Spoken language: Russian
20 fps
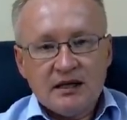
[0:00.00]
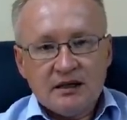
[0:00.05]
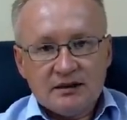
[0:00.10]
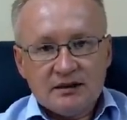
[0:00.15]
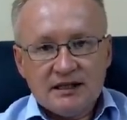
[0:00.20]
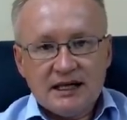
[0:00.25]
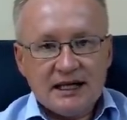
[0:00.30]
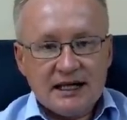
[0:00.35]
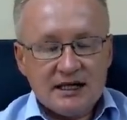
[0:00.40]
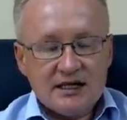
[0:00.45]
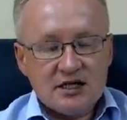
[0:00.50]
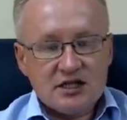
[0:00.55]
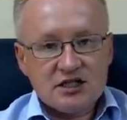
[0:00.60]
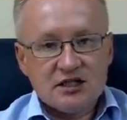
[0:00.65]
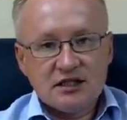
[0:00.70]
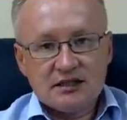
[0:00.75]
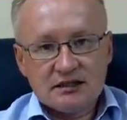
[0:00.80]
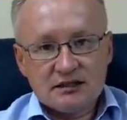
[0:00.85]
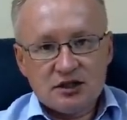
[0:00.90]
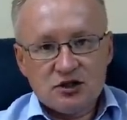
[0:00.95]
Да,
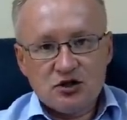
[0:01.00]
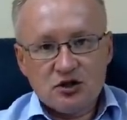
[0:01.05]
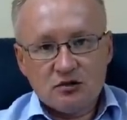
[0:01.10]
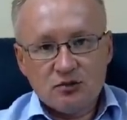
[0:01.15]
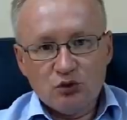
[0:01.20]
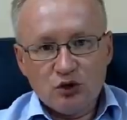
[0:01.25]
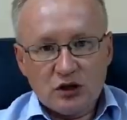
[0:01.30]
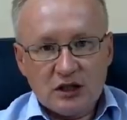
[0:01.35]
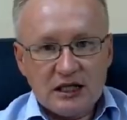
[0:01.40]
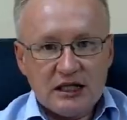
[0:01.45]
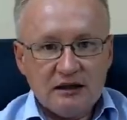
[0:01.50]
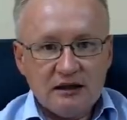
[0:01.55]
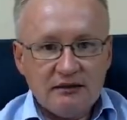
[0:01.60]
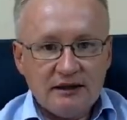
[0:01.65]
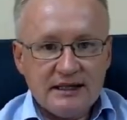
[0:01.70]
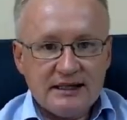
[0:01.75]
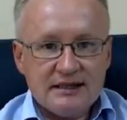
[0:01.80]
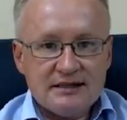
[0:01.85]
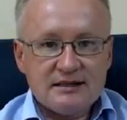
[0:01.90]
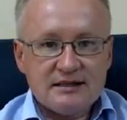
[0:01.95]
конечно, на этот счет много
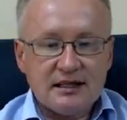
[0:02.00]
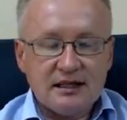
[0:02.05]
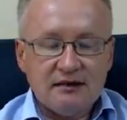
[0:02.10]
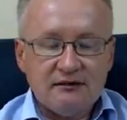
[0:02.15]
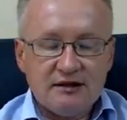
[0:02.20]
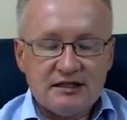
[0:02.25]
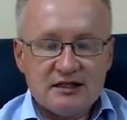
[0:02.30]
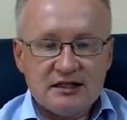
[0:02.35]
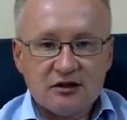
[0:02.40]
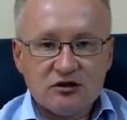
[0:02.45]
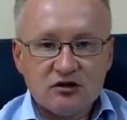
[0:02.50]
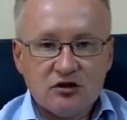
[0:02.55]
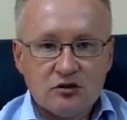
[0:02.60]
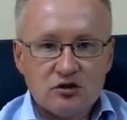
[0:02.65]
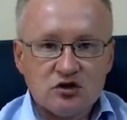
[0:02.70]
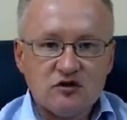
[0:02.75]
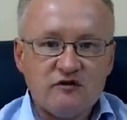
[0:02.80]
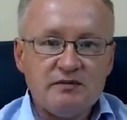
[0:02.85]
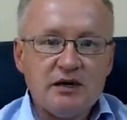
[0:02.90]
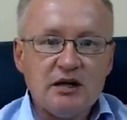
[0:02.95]
говорится. Говорится о том,
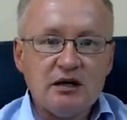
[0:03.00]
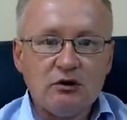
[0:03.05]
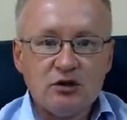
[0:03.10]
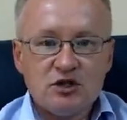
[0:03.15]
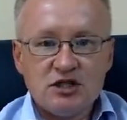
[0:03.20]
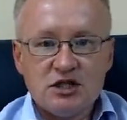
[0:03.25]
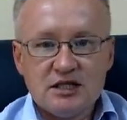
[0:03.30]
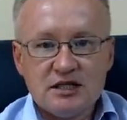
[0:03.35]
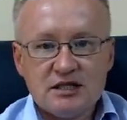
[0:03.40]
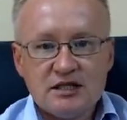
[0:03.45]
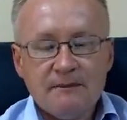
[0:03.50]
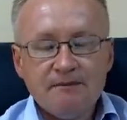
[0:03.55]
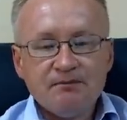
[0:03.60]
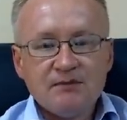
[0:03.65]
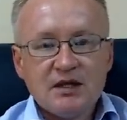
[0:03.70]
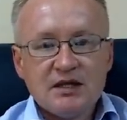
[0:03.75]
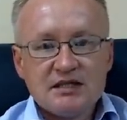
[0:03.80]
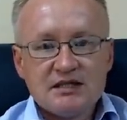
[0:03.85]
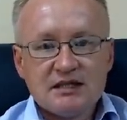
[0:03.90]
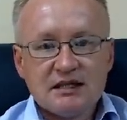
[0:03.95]
что в первую очередь
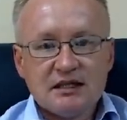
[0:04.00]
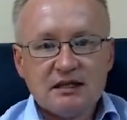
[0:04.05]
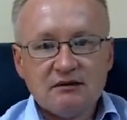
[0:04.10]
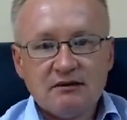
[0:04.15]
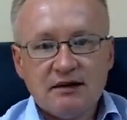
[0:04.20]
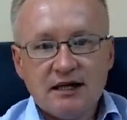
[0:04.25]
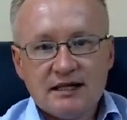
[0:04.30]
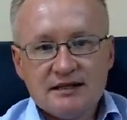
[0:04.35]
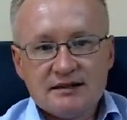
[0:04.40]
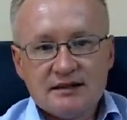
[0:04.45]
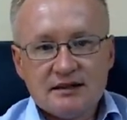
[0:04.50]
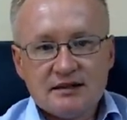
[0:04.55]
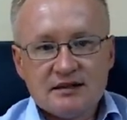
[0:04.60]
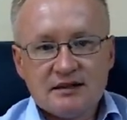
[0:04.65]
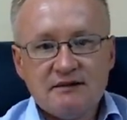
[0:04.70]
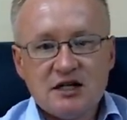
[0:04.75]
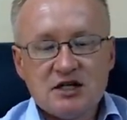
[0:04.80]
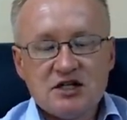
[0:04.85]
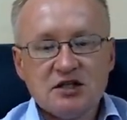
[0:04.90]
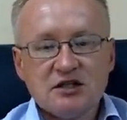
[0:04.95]
закрываются
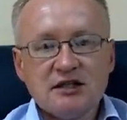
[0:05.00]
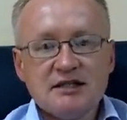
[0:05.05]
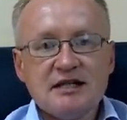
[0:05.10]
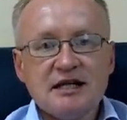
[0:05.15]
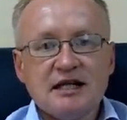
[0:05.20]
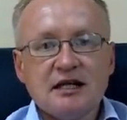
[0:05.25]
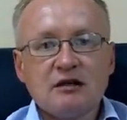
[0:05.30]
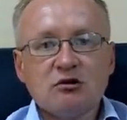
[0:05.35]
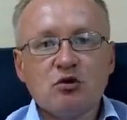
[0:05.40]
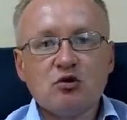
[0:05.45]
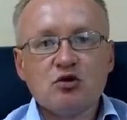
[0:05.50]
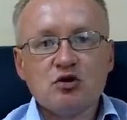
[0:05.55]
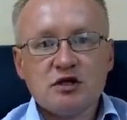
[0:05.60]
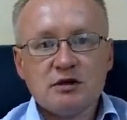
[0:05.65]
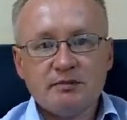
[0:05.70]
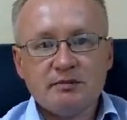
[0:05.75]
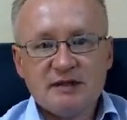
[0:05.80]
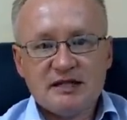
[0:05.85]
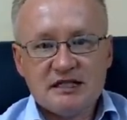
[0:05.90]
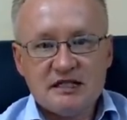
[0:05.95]
скважины те, которые
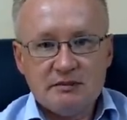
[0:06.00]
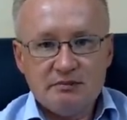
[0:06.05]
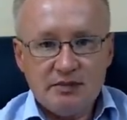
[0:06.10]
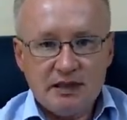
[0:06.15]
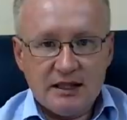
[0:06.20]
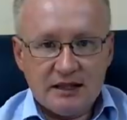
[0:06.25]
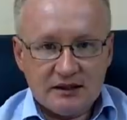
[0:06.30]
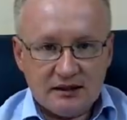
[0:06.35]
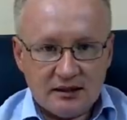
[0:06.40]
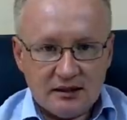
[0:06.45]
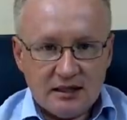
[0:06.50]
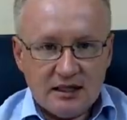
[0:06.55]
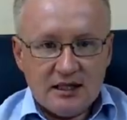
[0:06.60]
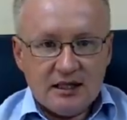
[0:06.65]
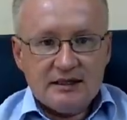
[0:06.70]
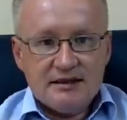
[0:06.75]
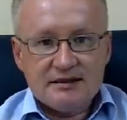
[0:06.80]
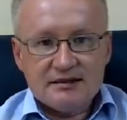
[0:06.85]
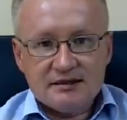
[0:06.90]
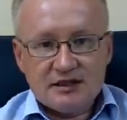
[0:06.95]
уже постепенно
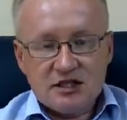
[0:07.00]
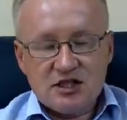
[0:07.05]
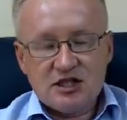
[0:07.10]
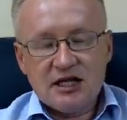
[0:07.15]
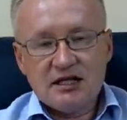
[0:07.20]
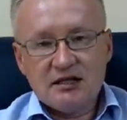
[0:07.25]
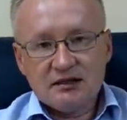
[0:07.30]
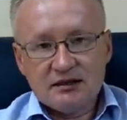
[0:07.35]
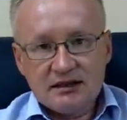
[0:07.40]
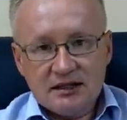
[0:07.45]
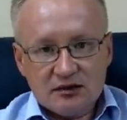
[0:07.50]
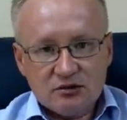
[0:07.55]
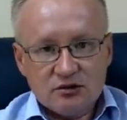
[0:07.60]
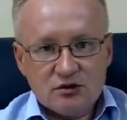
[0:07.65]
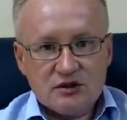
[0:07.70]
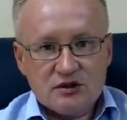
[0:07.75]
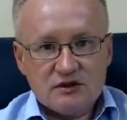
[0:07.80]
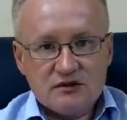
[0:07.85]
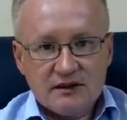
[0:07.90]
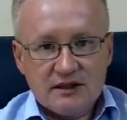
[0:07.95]
истощали, да,
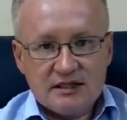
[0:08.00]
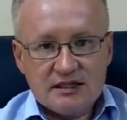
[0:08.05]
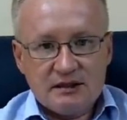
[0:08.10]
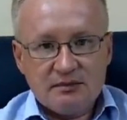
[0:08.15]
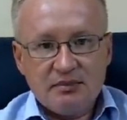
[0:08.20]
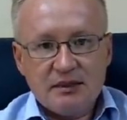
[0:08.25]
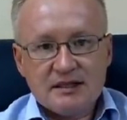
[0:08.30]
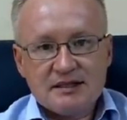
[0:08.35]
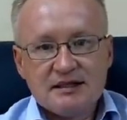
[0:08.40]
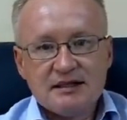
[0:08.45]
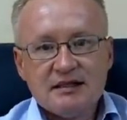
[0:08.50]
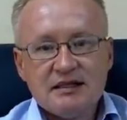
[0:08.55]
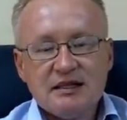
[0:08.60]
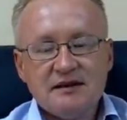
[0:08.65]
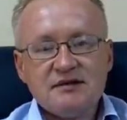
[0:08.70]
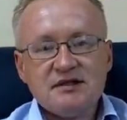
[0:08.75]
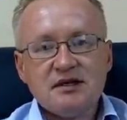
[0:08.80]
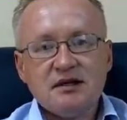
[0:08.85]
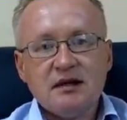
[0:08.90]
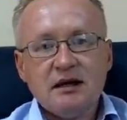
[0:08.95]
то есть свои запасы
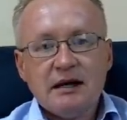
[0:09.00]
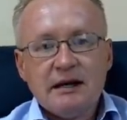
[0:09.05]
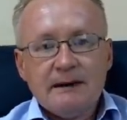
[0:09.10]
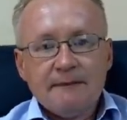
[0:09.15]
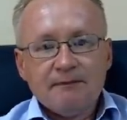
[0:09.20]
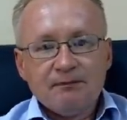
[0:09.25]
нефти.